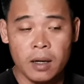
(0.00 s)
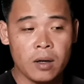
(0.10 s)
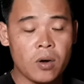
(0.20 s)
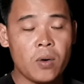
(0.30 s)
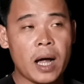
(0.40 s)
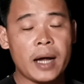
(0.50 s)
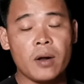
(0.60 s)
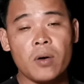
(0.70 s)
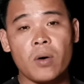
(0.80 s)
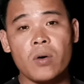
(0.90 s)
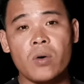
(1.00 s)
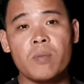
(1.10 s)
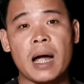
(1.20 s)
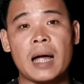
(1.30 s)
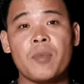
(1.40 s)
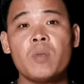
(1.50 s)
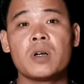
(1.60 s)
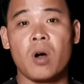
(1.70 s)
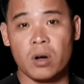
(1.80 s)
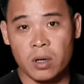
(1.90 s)
cô hai đó cổ cũng ba bốn đứa
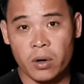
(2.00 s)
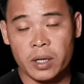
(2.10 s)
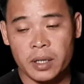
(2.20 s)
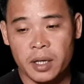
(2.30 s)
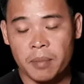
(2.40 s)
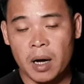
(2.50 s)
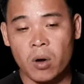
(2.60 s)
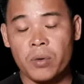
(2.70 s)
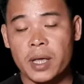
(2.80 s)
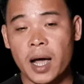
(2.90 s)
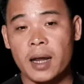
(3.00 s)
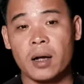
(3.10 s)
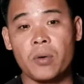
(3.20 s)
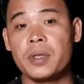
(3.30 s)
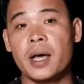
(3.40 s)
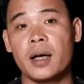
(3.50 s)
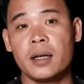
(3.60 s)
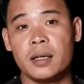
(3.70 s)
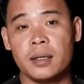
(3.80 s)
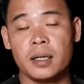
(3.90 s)
con rồi nhưng mà cổ về là cổ
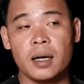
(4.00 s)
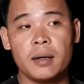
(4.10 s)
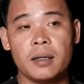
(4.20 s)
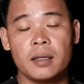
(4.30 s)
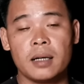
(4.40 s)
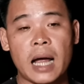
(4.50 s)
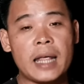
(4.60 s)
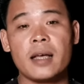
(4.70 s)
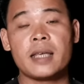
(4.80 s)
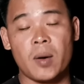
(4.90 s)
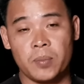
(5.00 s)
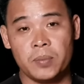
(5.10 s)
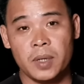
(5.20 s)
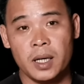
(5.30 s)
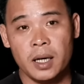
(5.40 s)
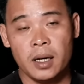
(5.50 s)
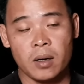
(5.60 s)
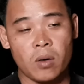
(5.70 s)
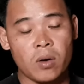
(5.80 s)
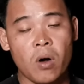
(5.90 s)
về hai vợ chồng
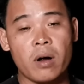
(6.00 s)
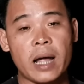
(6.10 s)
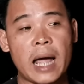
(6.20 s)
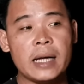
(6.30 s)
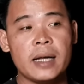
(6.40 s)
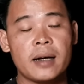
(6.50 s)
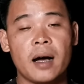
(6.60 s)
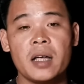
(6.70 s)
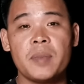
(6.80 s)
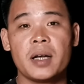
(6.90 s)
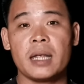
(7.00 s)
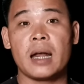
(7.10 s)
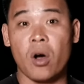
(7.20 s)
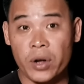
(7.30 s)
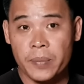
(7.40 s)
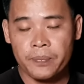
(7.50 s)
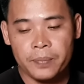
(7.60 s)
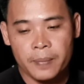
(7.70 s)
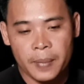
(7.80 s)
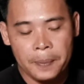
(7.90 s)
còn con cái thì gửi bên nhà nội
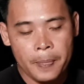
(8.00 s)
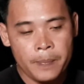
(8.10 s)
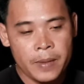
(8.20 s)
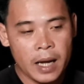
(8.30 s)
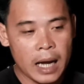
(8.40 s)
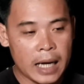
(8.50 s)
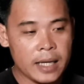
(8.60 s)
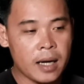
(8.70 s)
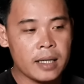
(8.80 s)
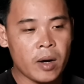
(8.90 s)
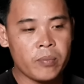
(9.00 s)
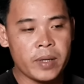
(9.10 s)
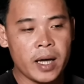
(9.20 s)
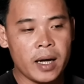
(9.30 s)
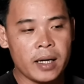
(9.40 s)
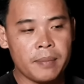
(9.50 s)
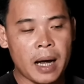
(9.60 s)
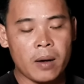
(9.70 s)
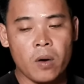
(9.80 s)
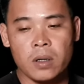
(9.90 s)
hai vợ chồng về
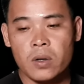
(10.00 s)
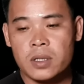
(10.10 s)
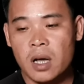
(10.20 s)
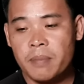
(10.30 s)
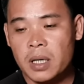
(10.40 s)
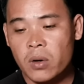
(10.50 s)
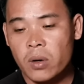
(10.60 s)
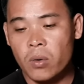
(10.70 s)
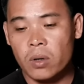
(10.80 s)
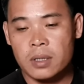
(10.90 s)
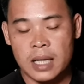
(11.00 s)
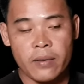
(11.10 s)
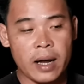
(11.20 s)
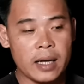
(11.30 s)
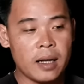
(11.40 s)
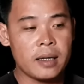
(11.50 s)
bà con lối sớm mới nói ủa sao hai vợ